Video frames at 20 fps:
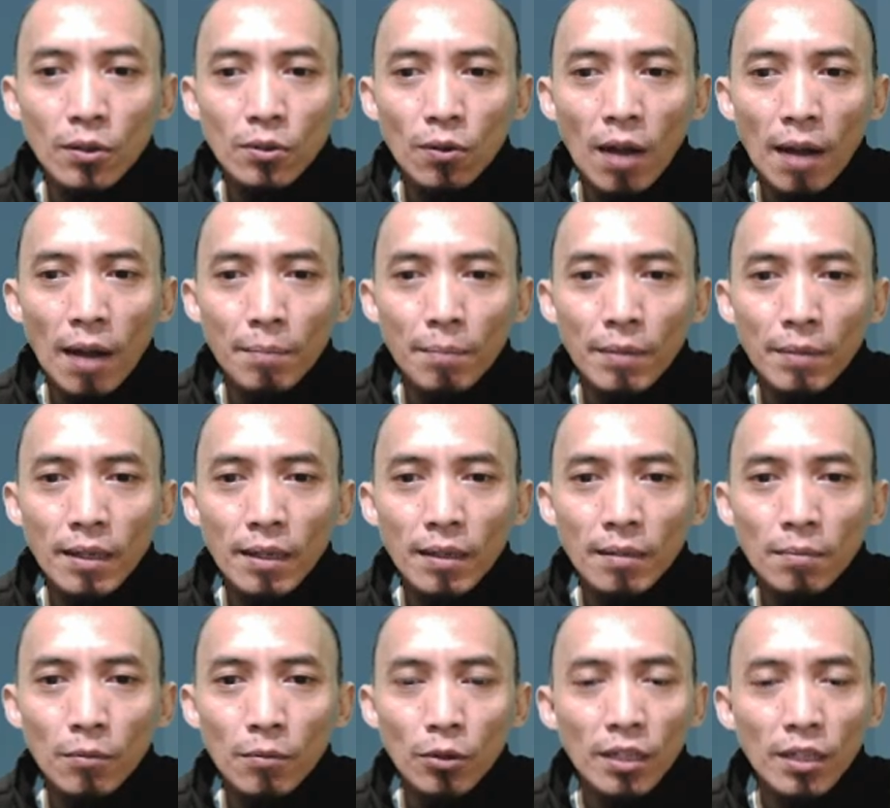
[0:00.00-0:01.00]
lo ambil
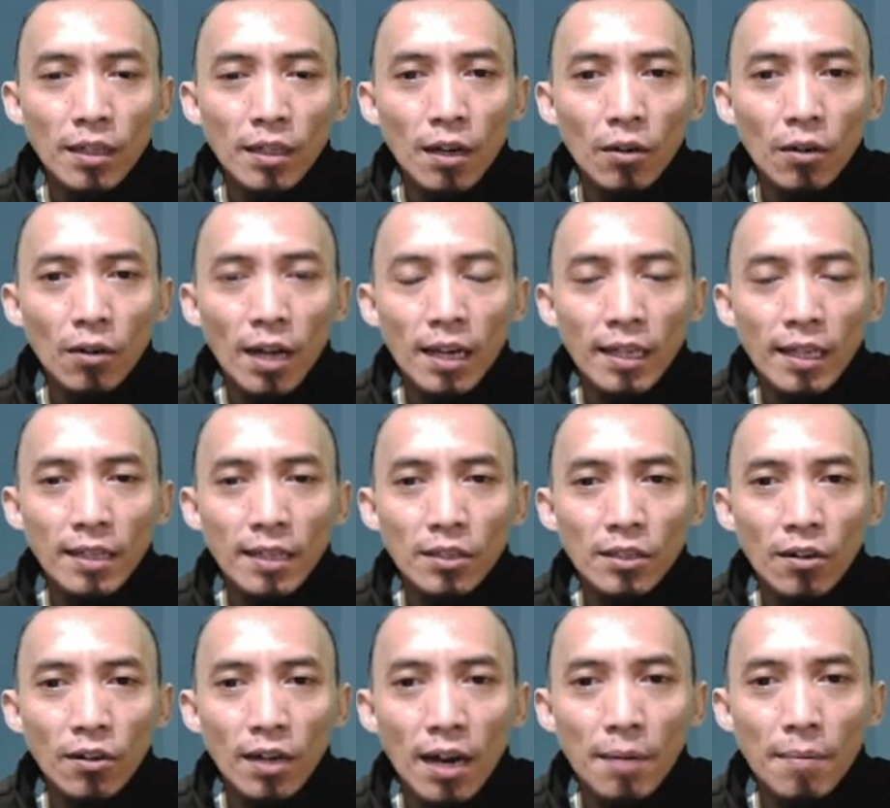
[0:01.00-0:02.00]
mungkin kalau kalian
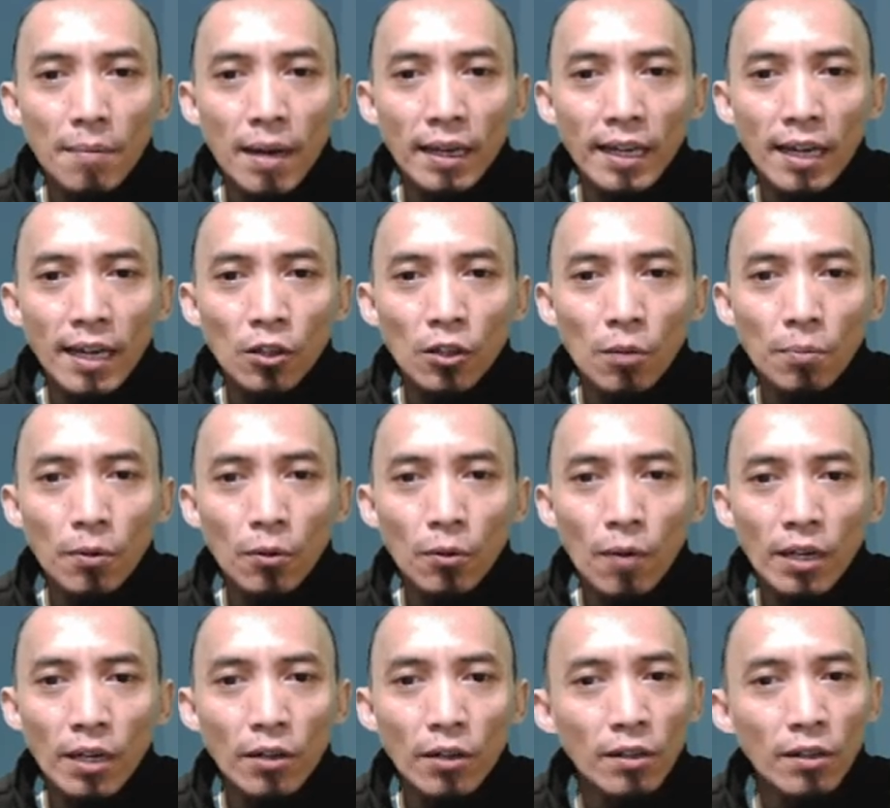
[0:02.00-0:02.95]
seorang mage ataupun warrior